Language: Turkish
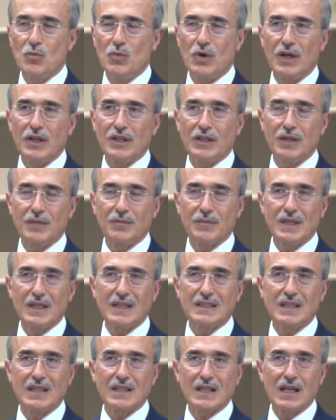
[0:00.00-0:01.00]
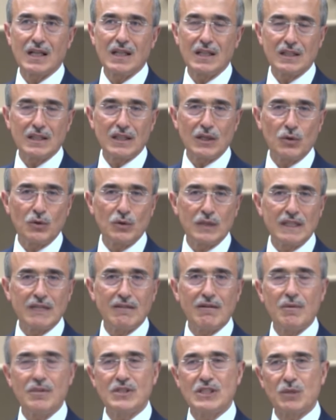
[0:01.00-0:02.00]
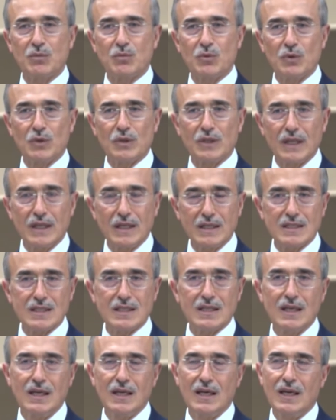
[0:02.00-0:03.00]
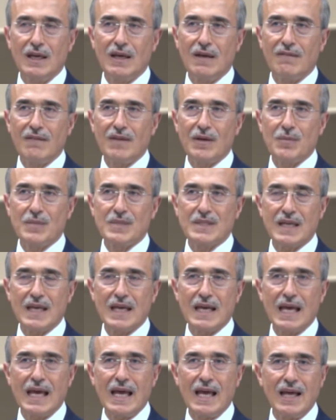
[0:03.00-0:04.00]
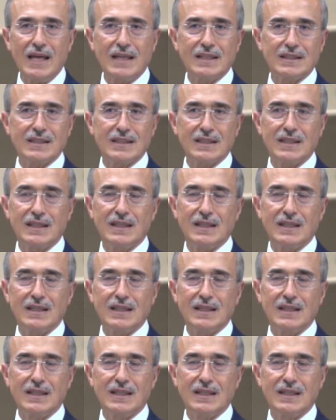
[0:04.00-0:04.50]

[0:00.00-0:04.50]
bu anlamda kararlılıkla yoluna devam edecek bir ülkeyiz. Ve bize her